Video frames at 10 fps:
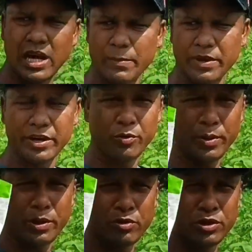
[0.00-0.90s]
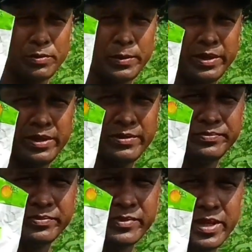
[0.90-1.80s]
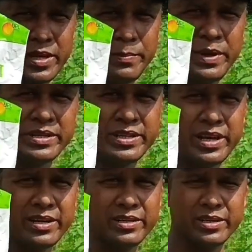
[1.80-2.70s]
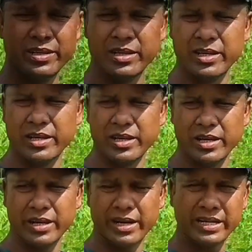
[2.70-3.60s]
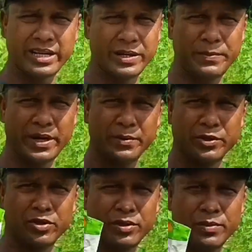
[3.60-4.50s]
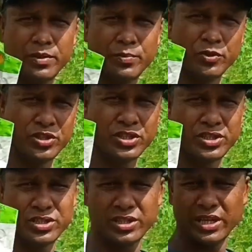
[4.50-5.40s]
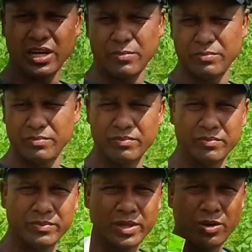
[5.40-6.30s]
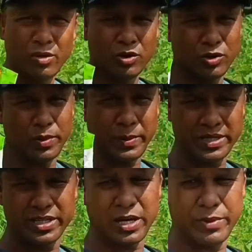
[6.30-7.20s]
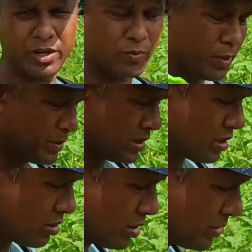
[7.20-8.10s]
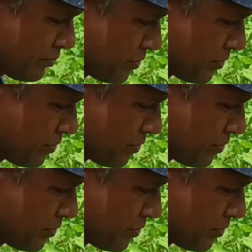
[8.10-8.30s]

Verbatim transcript: আপনারা এটাও ব্যবহার করতে পারবেন ম্যানসার এটা এক আঙ্কি পানির ভিতরে পঁচিশ গ্রাম অথবা বাইশ গ্রাম এরকমভাবে দিলে হয়